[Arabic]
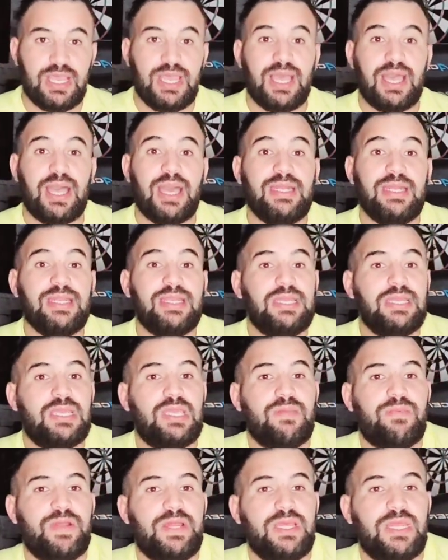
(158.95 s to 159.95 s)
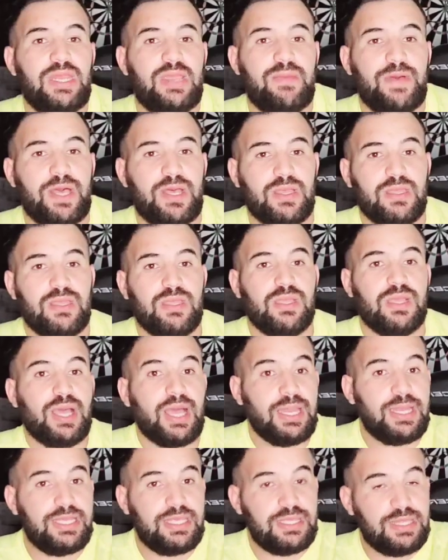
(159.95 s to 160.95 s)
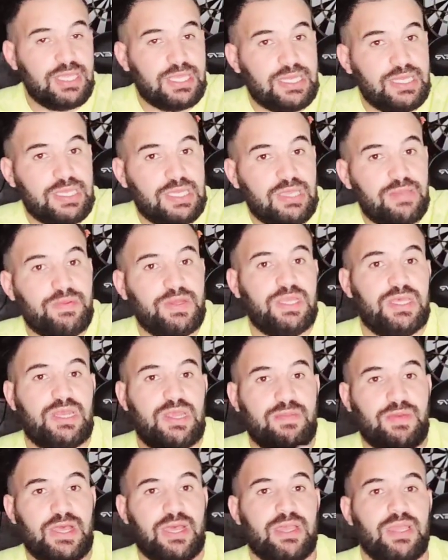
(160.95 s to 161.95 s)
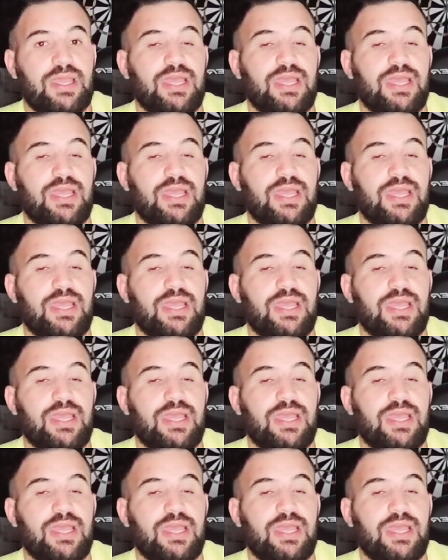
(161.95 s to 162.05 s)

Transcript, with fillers: خلي ليكيب لي رابحه خلي ديك ليكيب لي رابحه